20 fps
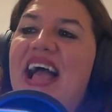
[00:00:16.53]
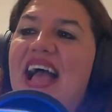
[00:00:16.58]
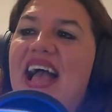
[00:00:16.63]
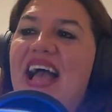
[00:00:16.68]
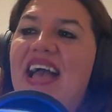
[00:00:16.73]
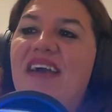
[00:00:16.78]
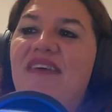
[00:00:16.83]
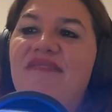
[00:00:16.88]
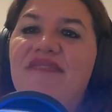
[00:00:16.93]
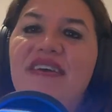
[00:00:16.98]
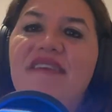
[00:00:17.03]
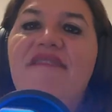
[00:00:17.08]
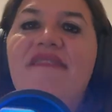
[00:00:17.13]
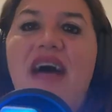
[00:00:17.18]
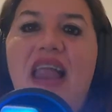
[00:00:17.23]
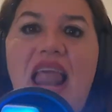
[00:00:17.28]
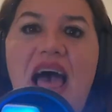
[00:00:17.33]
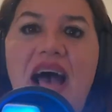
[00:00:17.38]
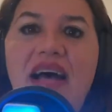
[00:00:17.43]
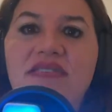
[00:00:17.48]
É, eu vim
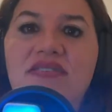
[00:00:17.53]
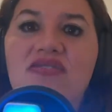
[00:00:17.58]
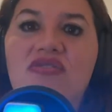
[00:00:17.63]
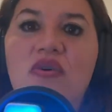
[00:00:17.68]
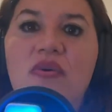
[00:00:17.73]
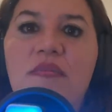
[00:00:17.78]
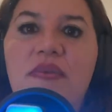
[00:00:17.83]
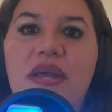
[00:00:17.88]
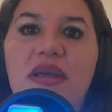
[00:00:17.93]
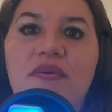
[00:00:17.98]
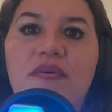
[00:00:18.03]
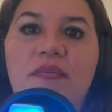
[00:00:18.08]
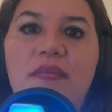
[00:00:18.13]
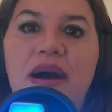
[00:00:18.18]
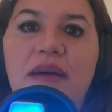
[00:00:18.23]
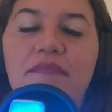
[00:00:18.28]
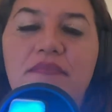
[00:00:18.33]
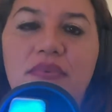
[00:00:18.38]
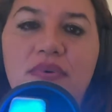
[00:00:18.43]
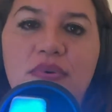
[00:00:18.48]
falar sobre
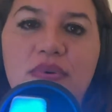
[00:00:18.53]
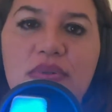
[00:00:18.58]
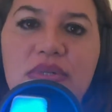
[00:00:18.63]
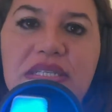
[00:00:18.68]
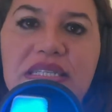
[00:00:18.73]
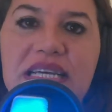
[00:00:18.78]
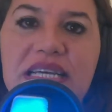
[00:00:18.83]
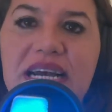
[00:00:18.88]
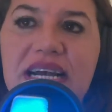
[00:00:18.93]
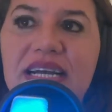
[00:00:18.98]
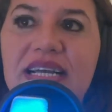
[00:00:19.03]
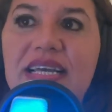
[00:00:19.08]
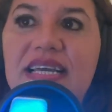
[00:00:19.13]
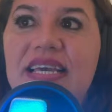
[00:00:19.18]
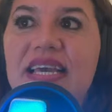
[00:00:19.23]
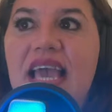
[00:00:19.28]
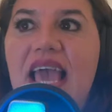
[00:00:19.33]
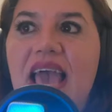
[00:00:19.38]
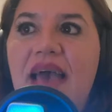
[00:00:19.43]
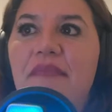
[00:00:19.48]
uma busca
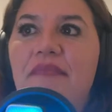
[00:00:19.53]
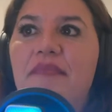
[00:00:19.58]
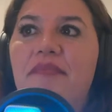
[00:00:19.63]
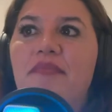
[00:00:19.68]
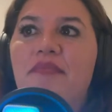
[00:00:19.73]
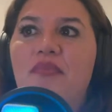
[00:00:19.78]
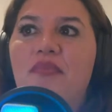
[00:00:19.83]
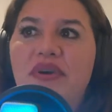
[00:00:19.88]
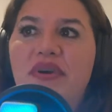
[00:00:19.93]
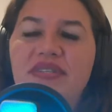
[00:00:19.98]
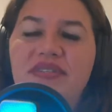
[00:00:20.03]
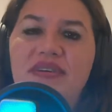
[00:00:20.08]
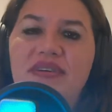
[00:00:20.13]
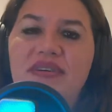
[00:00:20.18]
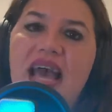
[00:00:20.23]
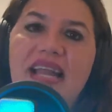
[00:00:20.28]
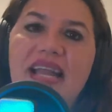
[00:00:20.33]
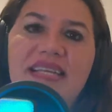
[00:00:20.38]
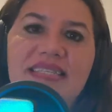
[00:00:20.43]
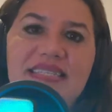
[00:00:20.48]
que é muito
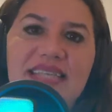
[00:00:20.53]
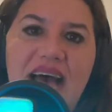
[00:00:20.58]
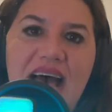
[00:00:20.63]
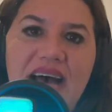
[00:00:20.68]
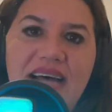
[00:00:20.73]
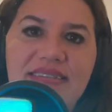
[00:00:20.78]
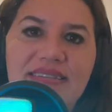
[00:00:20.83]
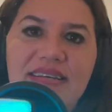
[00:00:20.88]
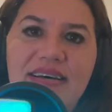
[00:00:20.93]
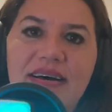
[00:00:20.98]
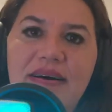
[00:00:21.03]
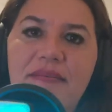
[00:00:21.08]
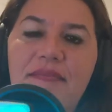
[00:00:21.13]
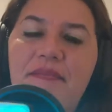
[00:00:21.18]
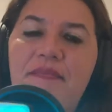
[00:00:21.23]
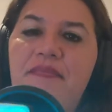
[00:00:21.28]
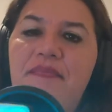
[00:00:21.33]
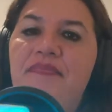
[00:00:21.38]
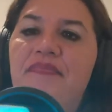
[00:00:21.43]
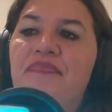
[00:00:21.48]

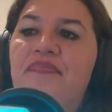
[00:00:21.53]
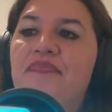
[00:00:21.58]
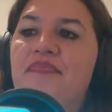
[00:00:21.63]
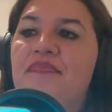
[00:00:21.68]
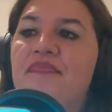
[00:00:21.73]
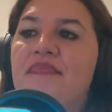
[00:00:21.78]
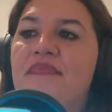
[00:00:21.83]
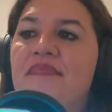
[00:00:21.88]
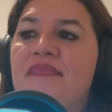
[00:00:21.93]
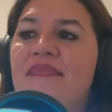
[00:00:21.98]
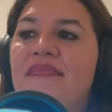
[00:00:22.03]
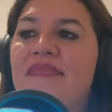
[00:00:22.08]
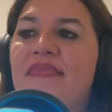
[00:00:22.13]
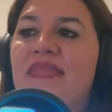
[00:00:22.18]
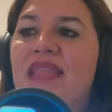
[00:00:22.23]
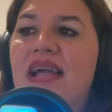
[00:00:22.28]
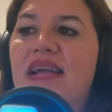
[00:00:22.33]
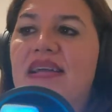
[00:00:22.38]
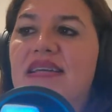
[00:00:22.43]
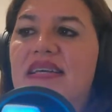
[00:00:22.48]
realizada,
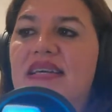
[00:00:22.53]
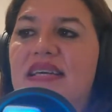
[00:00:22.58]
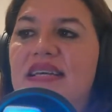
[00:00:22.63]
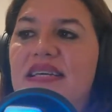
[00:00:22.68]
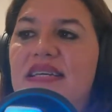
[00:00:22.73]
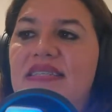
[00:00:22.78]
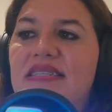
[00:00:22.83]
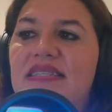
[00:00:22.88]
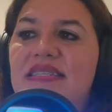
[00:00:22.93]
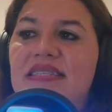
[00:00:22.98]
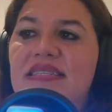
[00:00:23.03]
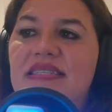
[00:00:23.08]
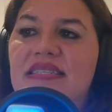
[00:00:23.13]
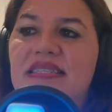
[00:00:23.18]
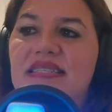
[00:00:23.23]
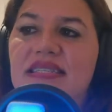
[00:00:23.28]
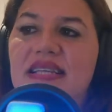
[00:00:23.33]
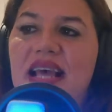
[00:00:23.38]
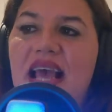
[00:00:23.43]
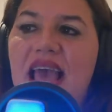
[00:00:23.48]
que
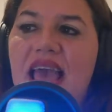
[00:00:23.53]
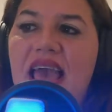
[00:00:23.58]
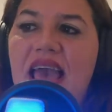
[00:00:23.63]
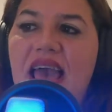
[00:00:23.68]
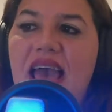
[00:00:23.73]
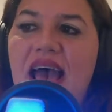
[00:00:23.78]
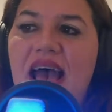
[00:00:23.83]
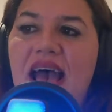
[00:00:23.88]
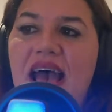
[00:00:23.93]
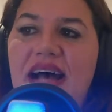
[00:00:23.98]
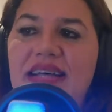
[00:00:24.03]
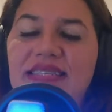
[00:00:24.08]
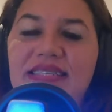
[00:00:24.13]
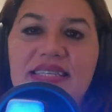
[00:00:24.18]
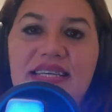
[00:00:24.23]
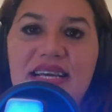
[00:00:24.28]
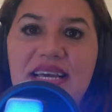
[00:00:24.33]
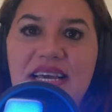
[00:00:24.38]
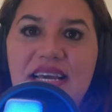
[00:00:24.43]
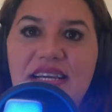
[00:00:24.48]
é a
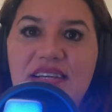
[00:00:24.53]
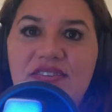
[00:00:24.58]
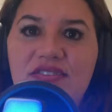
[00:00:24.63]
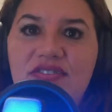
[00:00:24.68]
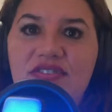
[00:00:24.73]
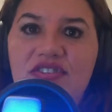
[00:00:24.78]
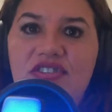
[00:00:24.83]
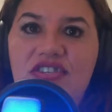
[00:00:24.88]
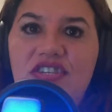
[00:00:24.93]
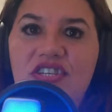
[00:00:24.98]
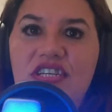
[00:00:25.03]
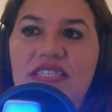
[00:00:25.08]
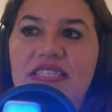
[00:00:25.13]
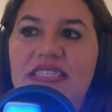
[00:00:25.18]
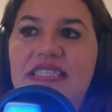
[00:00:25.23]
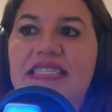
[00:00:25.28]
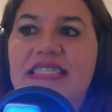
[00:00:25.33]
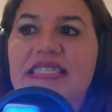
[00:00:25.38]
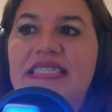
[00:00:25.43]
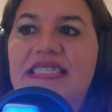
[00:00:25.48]

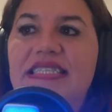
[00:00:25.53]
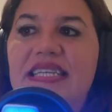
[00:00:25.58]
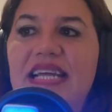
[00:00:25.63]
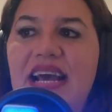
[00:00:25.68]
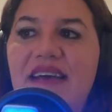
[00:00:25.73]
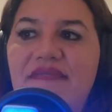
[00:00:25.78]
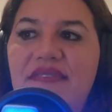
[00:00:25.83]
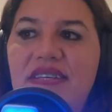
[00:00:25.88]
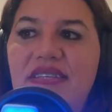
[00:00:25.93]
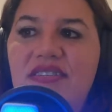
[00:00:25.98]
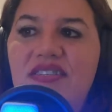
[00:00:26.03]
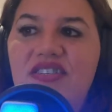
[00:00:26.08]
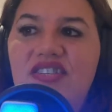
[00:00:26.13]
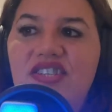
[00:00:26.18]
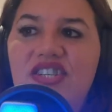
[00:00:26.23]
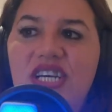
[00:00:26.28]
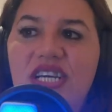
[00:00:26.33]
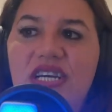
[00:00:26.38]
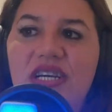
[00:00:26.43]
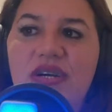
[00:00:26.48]
seguinte:
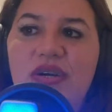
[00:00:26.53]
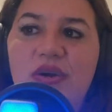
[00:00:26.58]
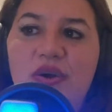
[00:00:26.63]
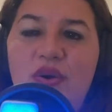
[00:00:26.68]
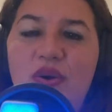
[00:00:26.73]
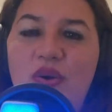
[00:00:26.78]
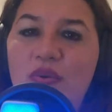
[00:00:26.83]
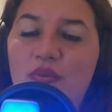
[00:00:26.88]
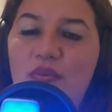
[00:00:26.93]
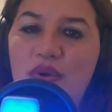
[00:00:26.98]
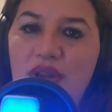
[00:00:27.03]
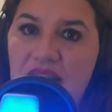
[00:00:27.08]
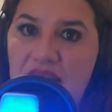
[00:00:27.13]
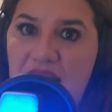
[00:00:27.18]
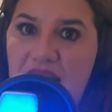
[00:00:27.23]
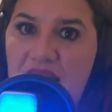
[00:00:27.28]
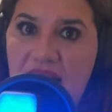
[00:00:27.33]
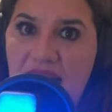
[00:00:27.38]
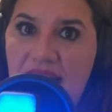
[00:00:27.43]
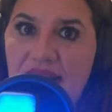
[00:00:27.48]
travesti com
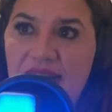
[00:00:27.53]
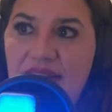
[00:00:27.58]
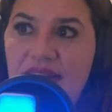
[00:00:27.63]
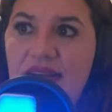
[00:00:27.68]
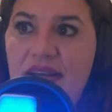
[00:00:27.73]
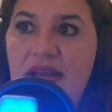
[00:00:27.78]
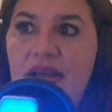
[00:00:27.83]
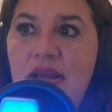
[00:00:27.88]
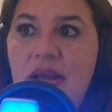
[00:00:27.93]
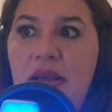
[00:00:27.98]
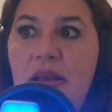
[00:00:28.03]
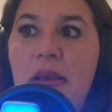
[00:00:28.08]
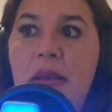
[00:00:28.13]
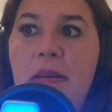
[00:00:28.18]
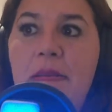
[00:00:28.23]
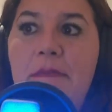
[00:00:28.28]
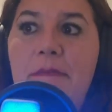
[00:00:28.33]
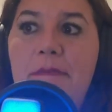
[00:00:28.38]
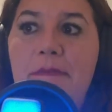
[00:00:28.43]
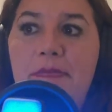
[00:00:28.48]
mulher
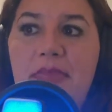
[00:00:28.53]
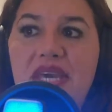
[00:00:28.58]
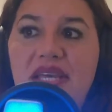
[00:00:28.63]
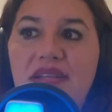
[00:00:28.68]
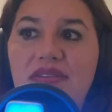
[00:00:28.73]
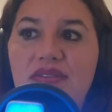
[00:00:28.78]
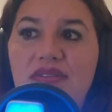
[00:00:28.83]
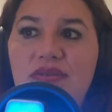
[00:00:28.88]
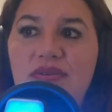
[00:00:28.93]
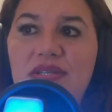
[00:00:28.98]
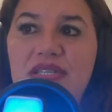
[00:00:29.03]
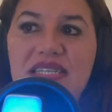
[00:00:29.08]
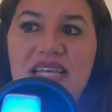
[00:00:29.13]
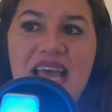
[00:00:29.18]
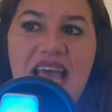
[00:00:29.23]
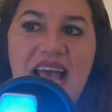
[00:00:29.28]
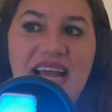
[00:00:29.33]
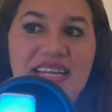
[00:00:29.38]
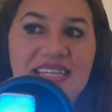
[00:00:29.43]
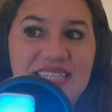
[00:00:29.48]

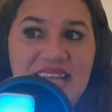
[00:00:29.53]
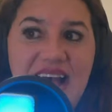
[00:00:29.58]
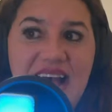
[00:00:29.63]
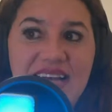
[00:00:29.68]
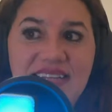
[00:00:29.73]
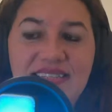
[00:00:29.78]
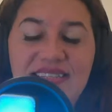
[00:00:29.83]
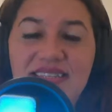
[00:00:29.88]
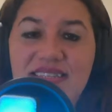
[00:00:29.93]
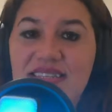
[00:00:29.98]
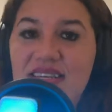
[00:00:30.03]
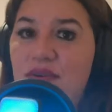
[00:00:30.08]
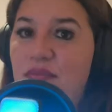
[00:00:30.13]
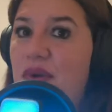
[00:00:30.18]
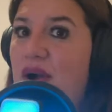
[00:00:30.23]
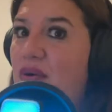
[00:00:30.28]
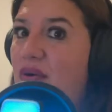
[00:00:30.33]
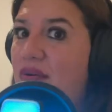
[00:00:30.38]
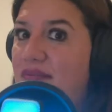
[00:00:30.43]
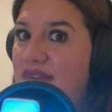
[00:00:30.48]
mitos, realidades e
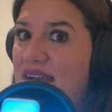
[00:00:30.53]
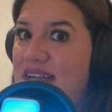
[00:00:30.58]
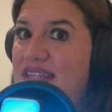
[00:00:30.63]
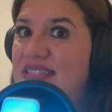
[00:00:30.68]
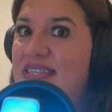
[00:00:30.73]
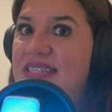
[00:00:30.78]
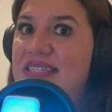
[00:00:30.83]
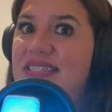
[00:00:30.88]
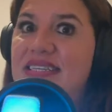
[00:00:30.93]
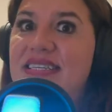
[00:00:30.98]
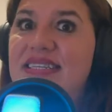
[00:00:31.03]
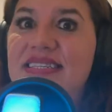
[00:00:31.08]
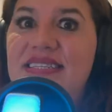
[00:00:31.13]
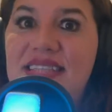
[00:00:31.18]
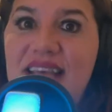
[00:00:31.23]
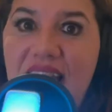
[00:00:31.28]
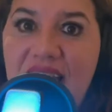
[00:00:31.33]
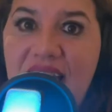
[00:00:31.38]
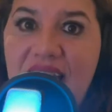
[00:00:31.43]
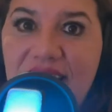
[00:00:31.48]
uma conversa
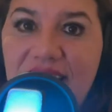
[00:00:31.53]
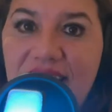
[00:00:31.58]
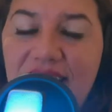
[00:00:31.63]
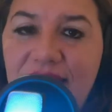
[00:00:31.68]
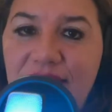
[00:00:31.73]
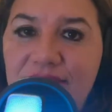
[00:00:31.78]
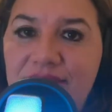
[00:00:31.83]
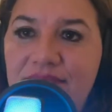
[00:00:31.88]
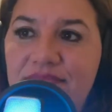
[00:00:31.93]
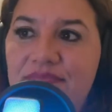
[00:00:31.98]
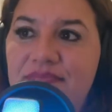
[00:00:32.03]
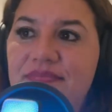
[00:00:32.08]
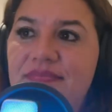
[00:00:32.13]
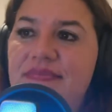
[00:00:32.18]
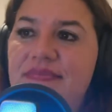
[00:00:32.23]
sincera.